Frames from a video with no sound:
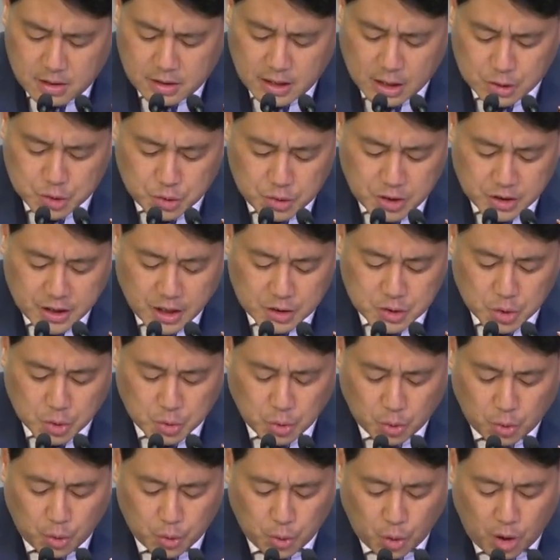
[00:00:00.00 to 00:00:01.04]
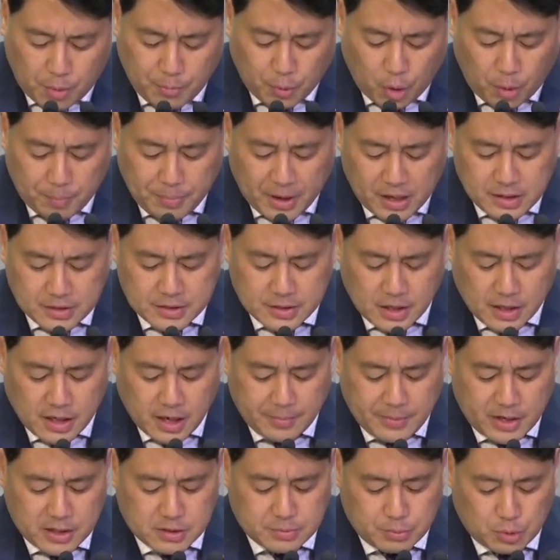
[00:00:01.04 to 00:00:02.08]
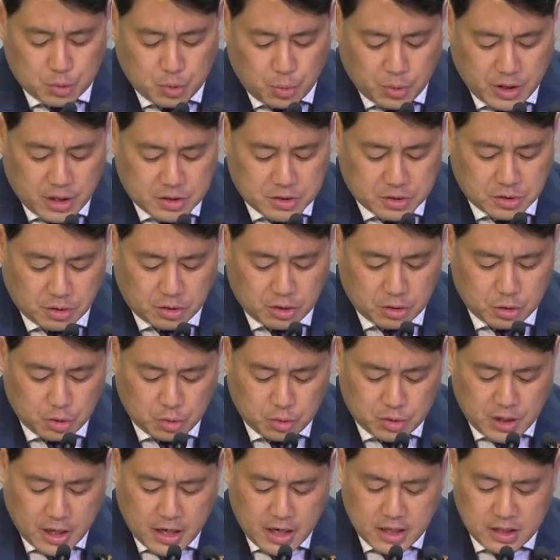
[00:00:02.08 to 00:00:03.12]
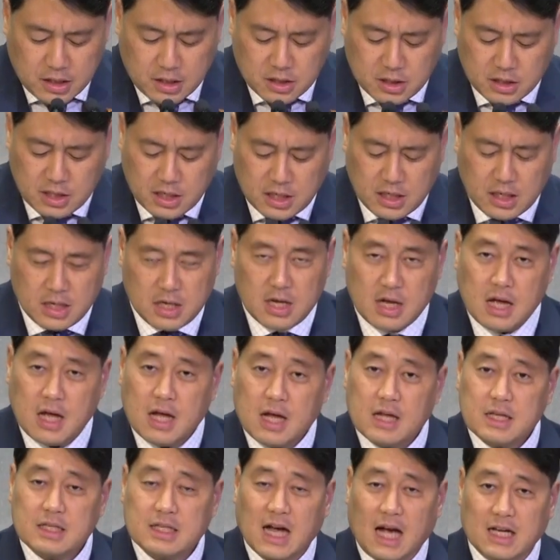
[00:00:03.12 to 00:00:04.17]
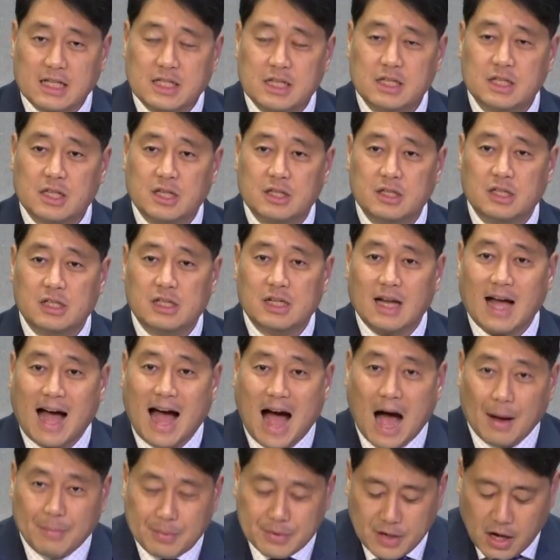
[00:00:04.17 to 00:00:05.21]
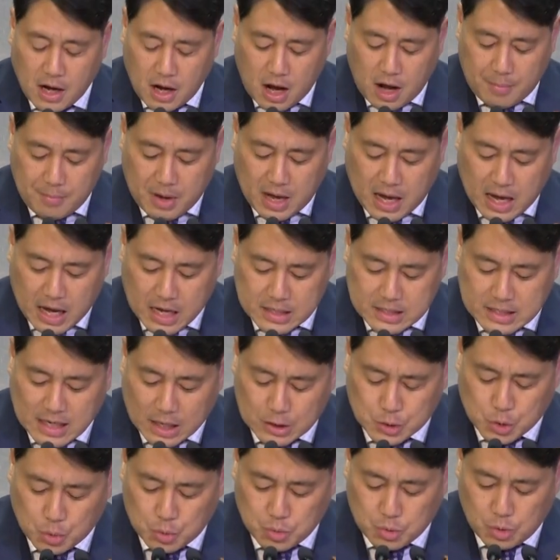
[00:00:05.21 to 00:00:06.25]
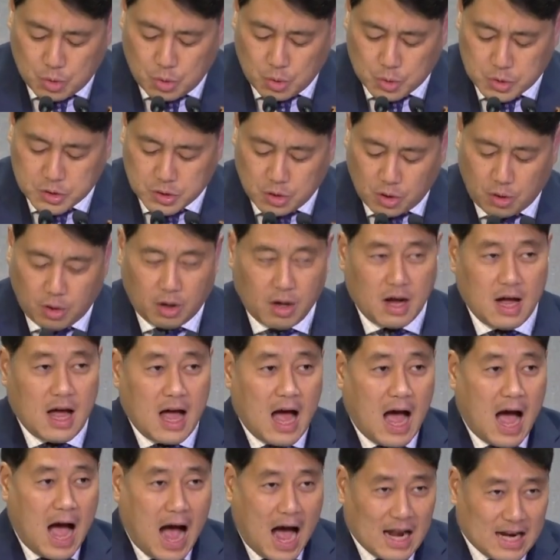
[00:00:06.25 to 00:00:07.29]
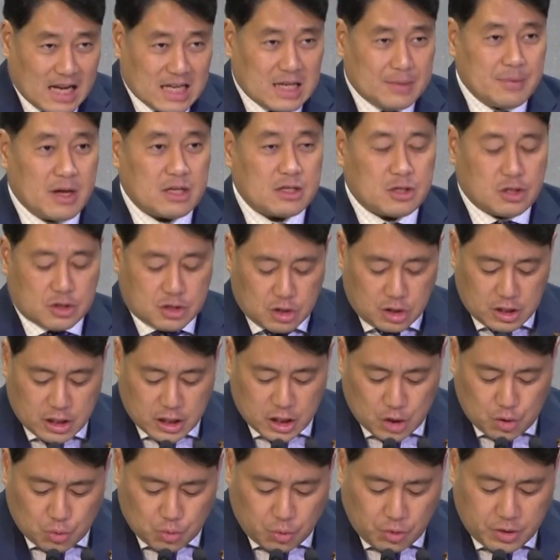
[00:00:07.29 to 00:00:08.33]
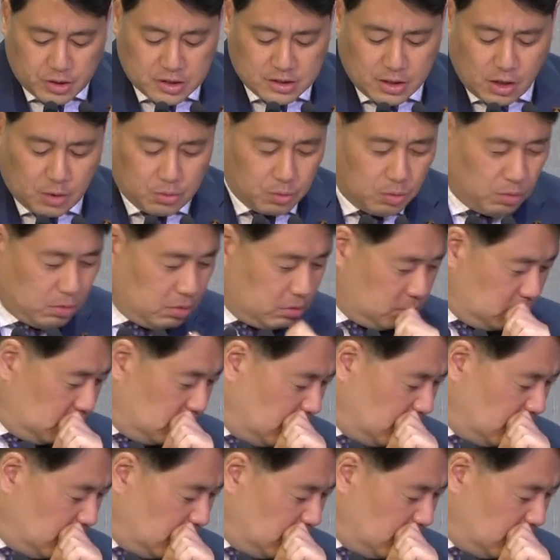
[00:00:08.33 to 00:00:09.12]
예수님께서도 요한복음 8장의 말씀을 통해서 유대인들이 자신들을 아브라함의 자손들로서 하나님의 뜻을 이루고 있다고